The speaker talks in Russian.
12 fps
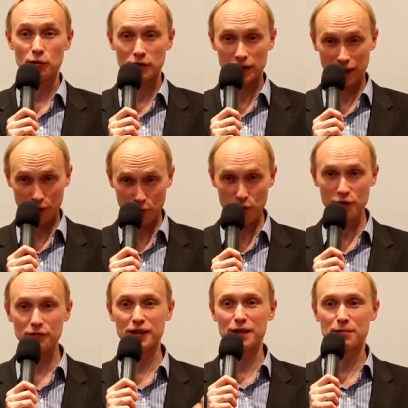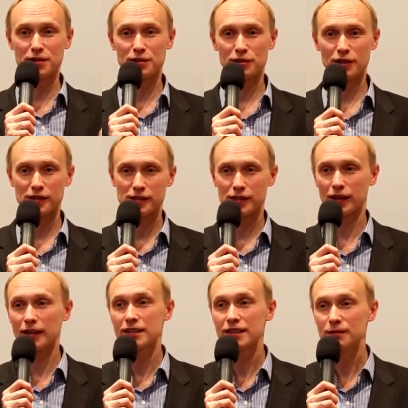Вот такое время сейчас.
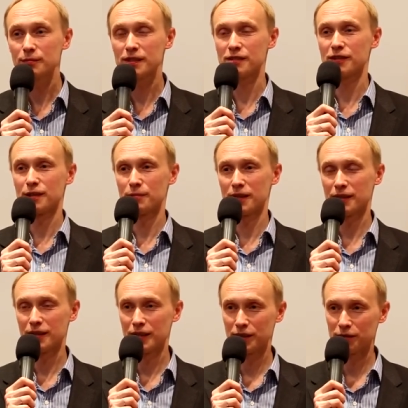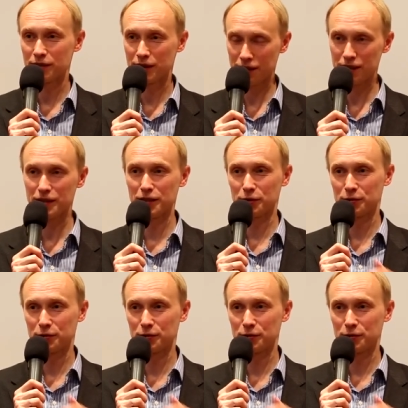Хотим мы с вами этого или